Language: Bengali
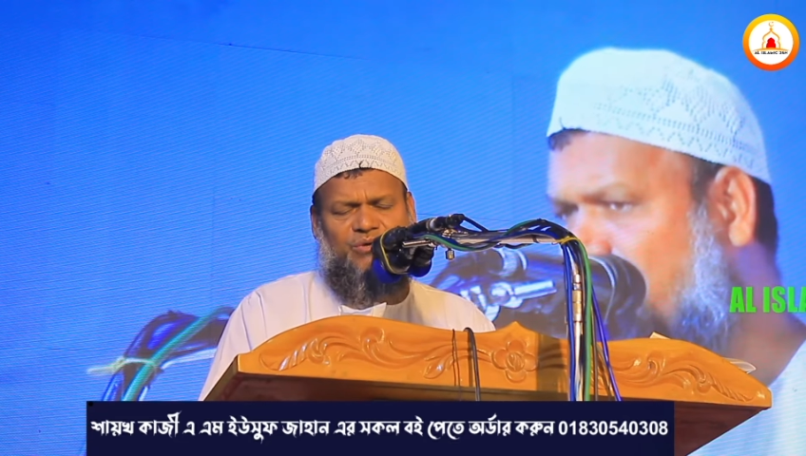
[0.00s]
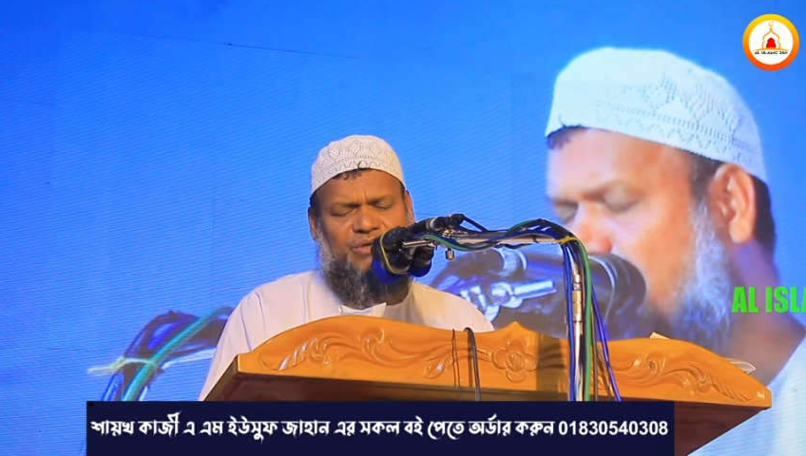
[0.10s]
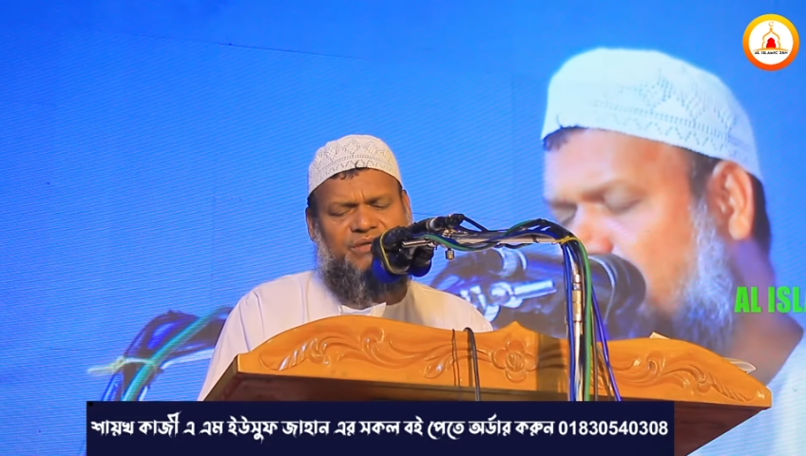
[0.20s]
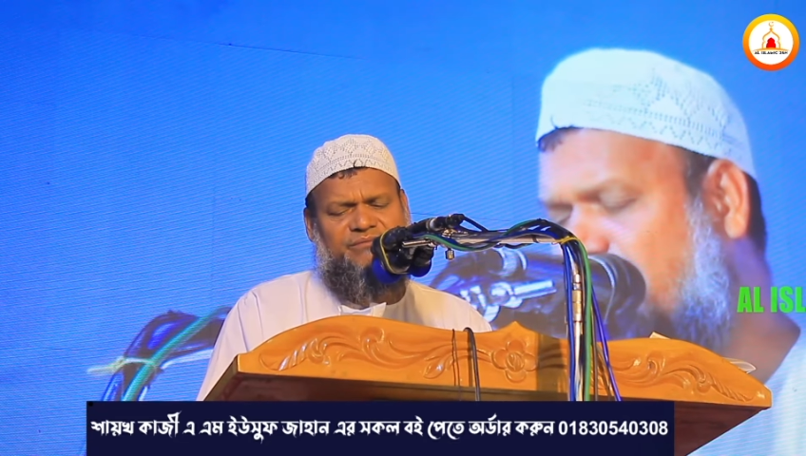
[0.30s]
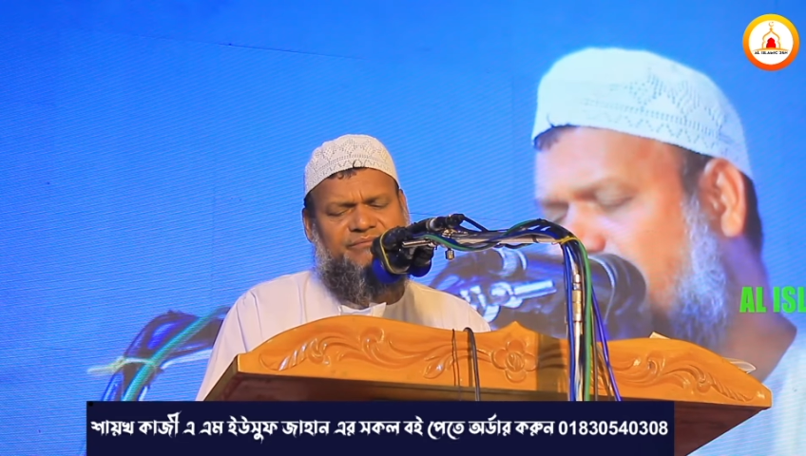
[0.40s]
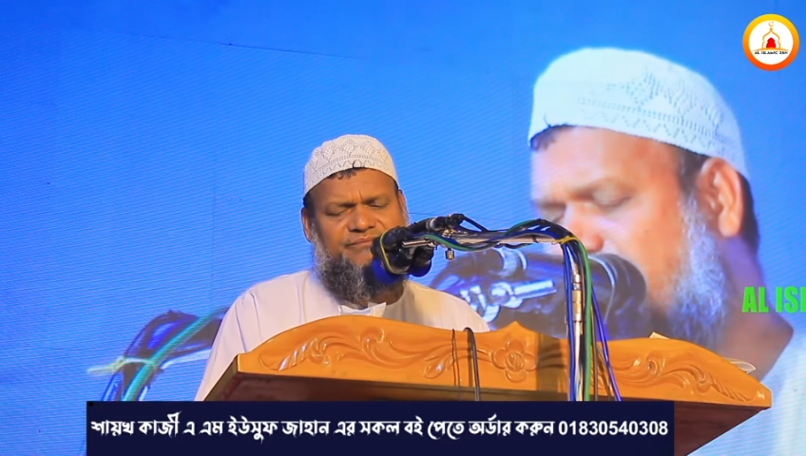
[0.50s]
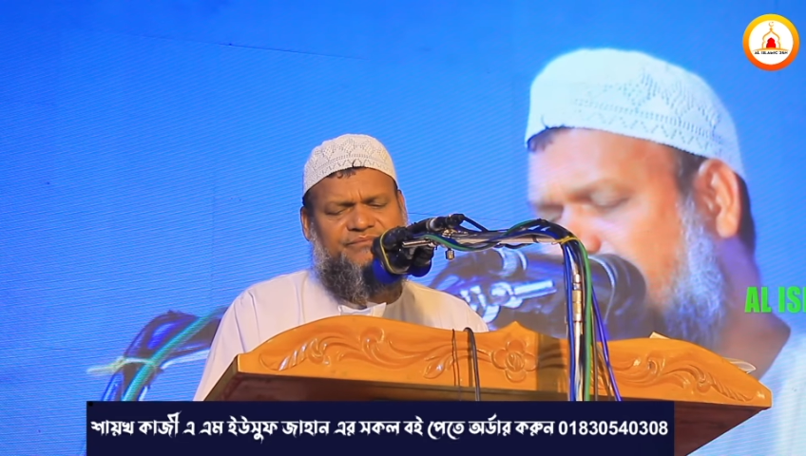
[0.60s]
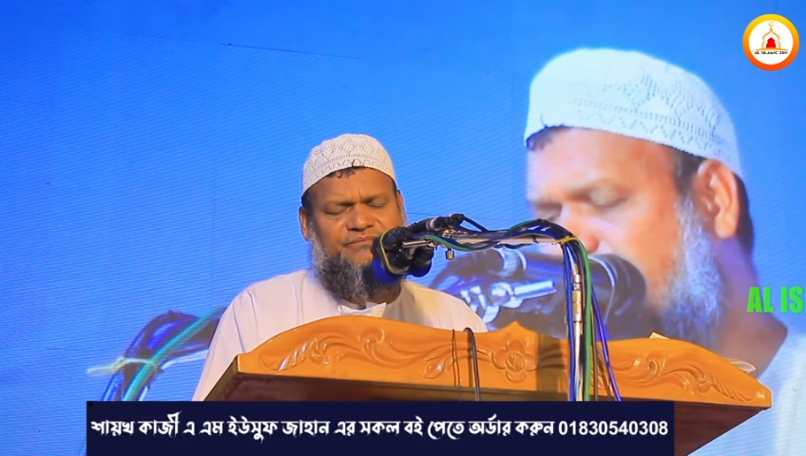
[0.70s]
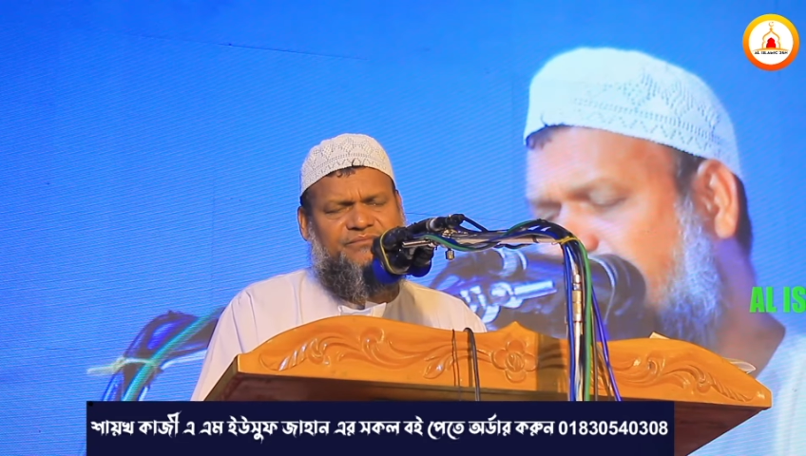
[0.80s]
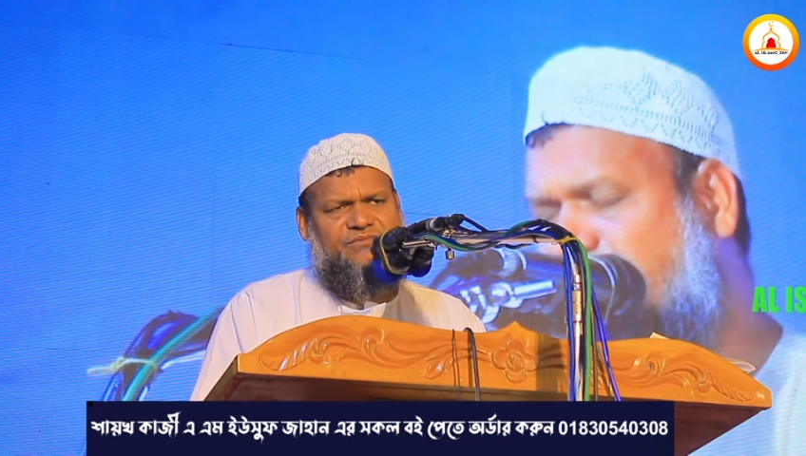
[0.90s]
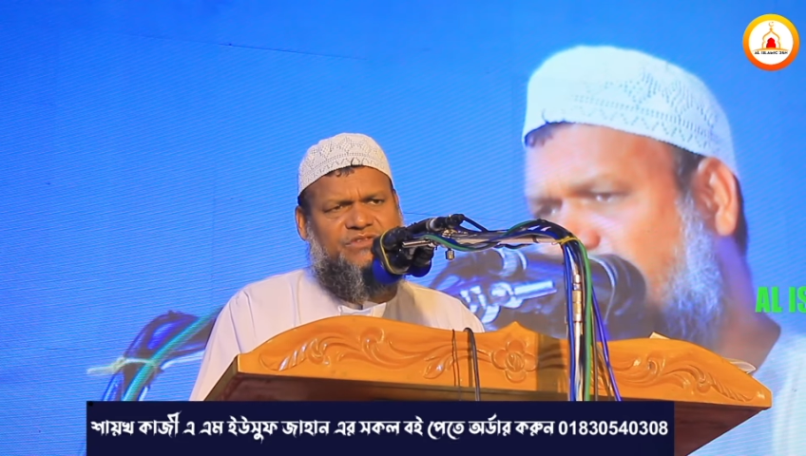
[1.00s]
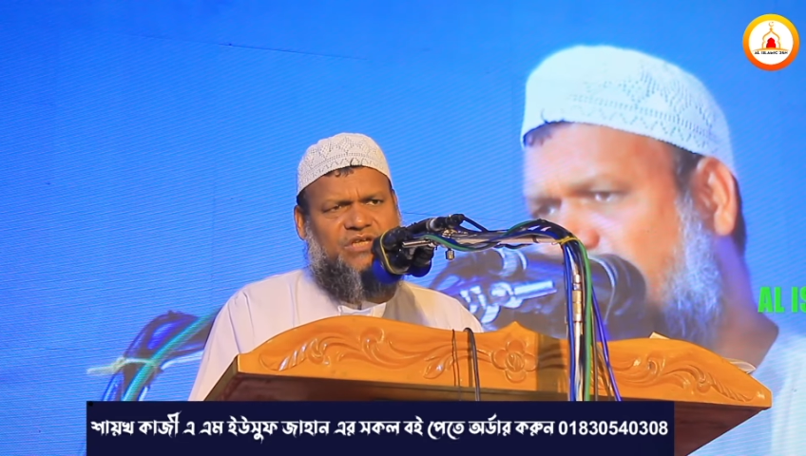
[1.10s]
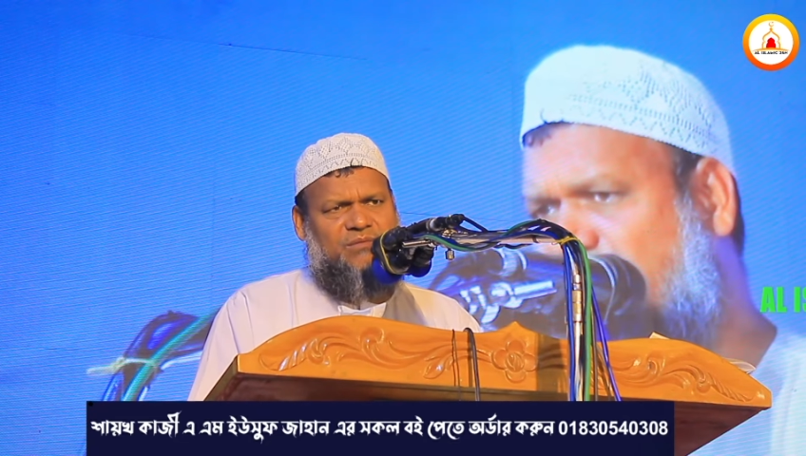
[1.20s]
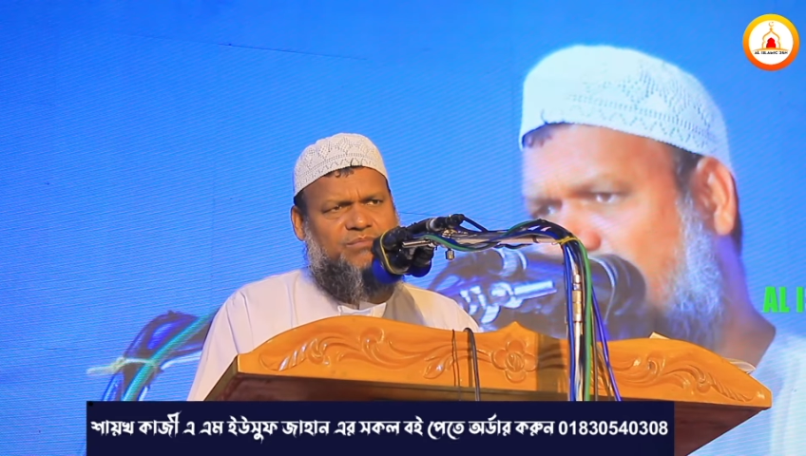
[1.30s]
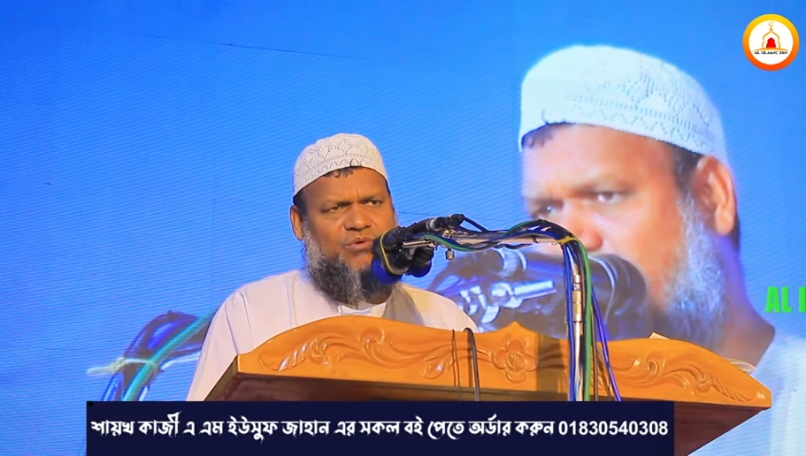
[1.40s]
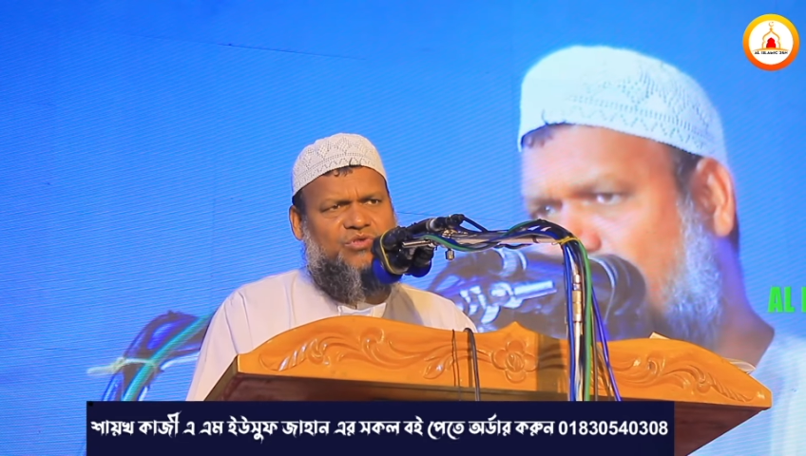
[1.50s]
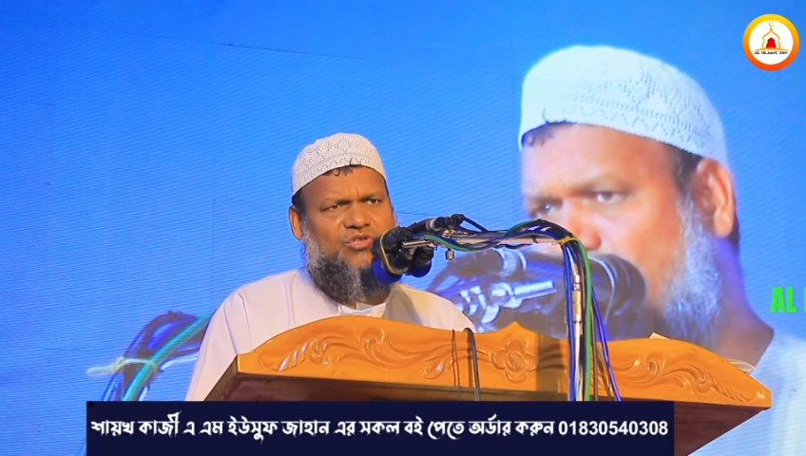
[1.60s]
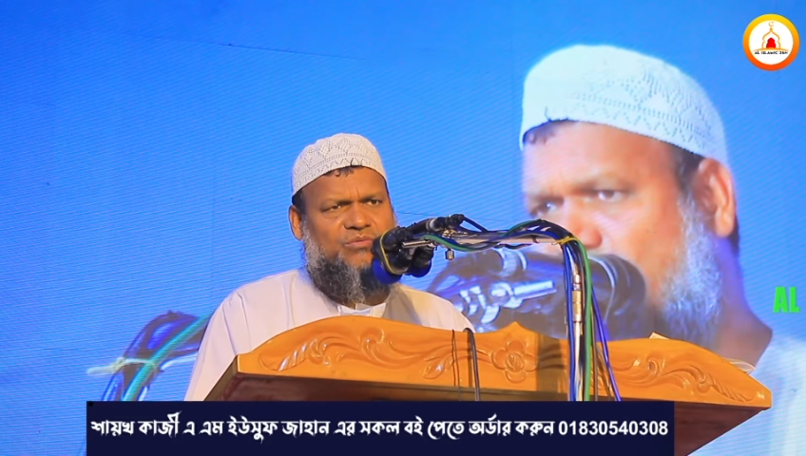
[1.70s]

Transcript: করি যারা পুরুষ